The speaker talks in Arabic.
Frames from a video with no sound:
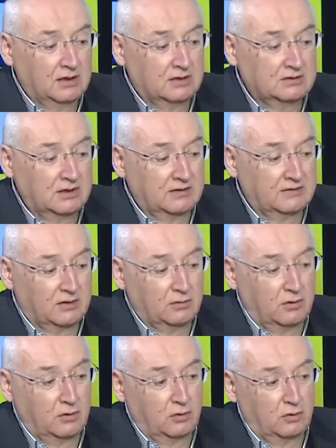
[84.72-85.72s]
الرئيس
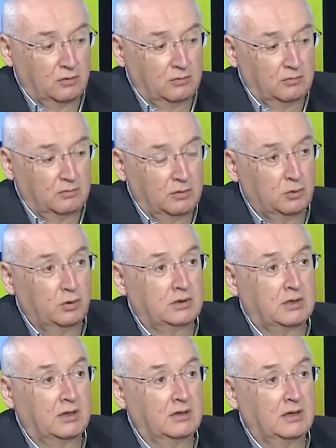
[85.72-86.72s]
عون اليوم بده
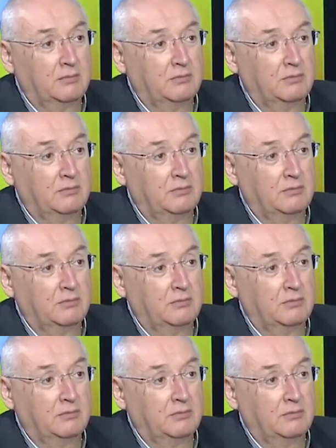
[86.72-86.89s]
يتكلم إذا